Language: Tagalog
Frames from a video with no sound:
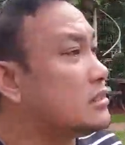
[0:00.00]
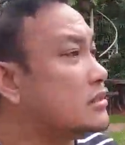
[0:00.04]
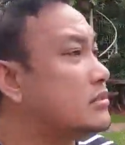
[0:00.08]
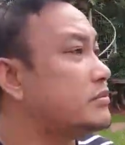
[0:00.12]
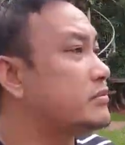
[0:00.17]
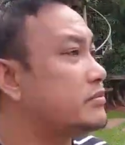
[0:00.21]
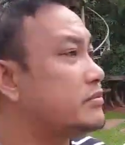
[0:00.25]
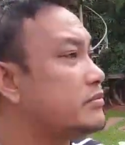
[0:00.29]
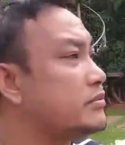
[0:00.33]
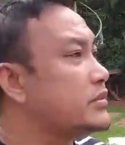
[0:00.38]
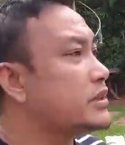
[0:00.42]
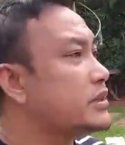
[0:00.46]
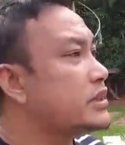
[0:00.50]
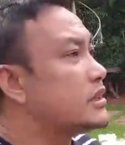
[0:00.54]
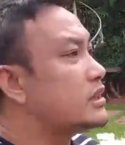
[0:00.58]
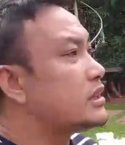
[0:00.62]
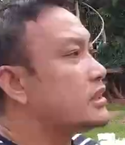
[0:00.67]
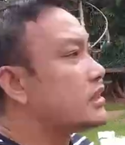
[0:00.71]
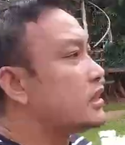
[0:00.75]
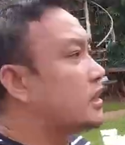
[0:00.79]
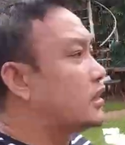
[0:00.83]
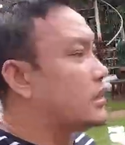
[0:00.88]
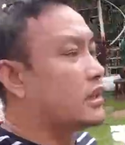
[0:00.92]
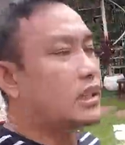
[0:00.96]
oo oh, lagi
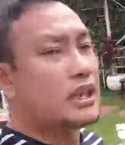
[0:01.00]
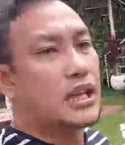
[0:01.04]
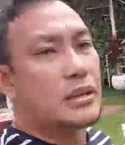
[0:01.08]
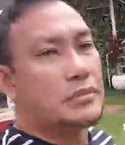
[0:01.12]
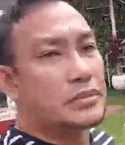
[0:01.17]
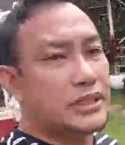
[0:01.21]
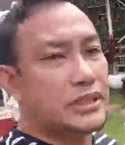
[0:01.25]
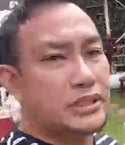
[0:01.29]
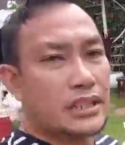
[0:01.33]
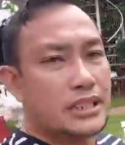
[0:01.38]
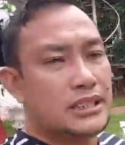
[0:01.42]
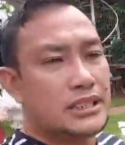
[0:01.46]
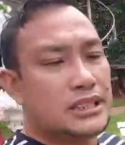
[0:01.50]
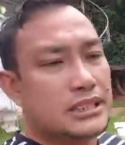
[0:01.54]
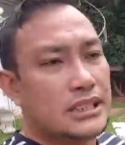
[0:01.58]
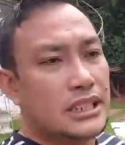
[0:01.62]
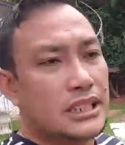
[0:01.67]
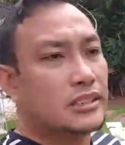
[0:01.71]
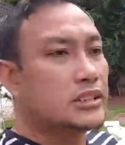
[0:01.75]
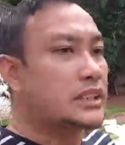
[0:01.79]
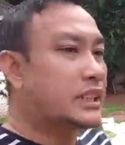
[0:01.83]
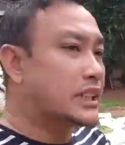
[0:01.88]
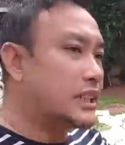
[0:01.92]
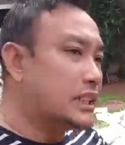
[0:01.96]
o, hanapin nyo lang si
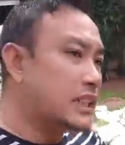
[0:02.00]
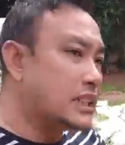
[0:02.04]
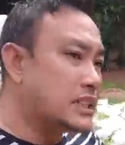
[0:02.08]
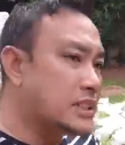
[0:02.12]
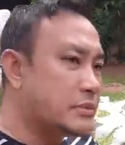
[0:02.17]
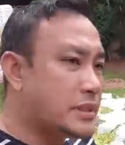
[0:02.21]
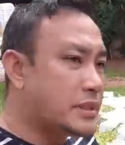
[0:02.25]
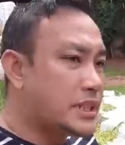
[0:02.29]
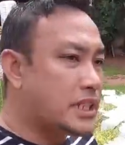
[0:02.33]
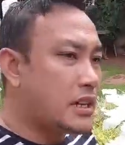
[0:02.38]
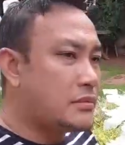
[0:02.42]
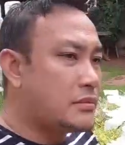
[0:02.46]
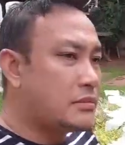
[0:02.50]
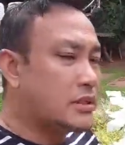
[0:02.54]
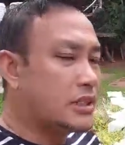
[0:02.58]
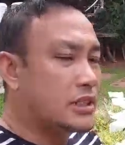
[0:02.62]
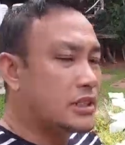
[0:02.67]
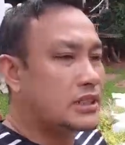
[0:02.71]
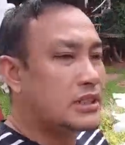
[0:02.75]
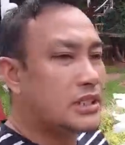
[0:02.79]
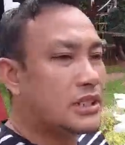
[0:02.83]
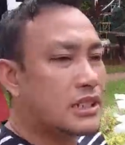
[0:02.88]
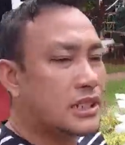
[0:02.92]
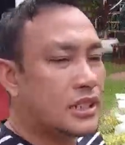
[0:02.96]
sir o di kaya si madami yung
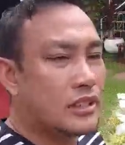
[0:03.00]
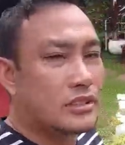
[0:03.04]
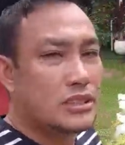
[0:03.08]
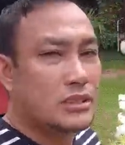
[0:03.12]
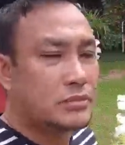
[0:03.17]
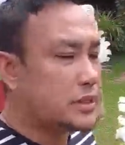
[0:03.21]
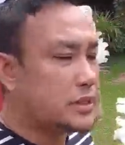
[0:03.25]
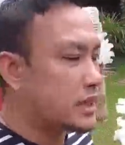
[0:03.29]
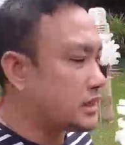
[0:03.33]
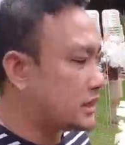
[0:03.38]
kanina nakausap